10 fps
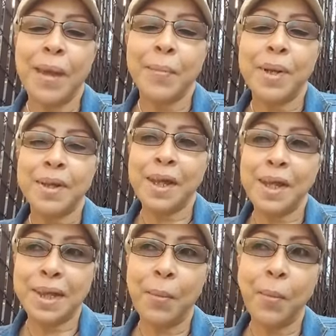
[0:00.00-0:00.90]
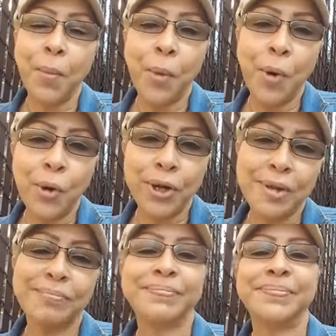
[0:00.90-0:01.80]
Princesa Mori.
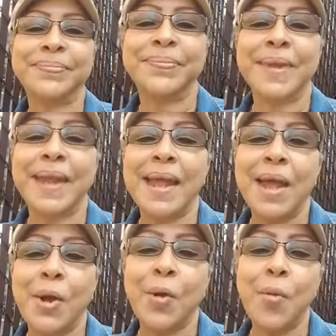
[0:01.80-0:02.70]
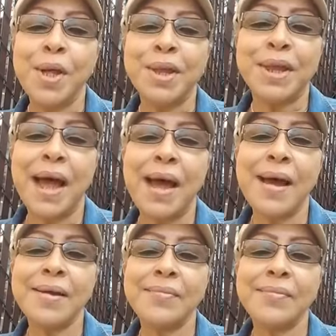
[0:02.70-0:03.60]
¿Cómo
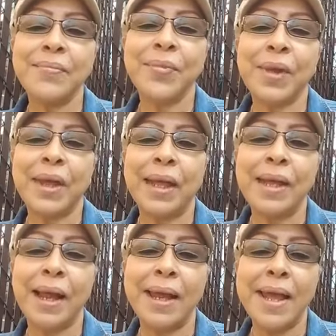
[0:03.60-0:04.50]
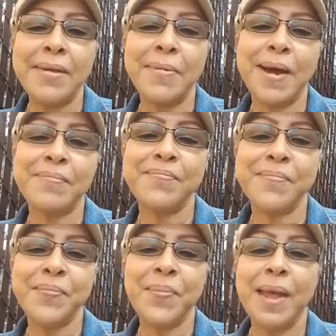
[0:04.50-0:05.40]
están? Kenia Leiva.
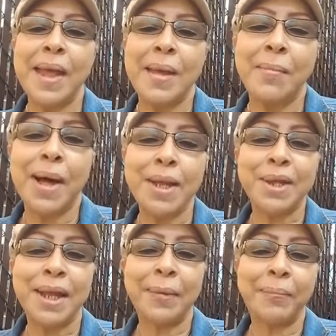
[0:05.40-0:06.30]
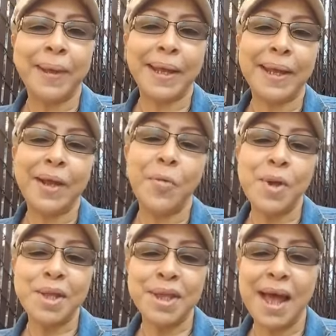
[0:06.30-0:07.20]
Maricela Pérez, ¿cómo
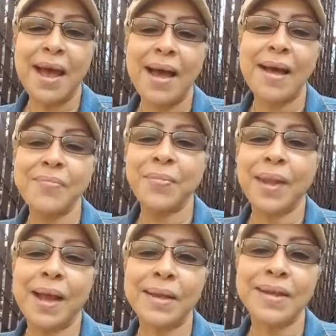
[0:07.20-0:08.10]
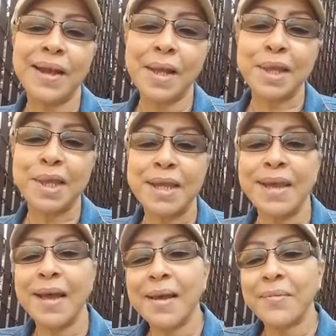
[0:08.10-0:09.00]
está? Angie
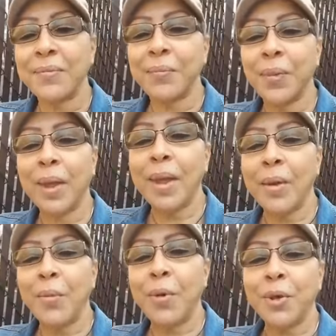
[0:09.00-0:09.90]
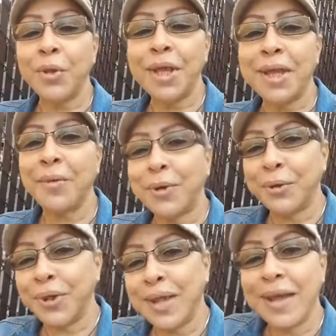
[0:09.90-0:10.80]
García. Buenos días,
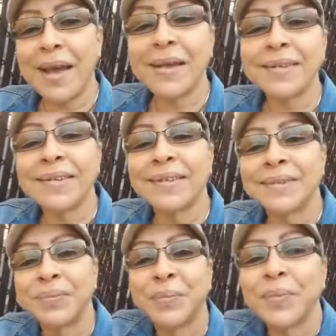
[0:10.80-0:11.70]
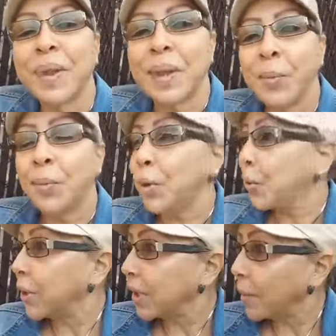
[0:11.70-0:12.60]
buenos días. Buenos
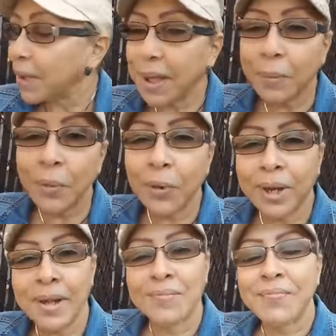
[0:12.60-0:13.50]
días, mis amores.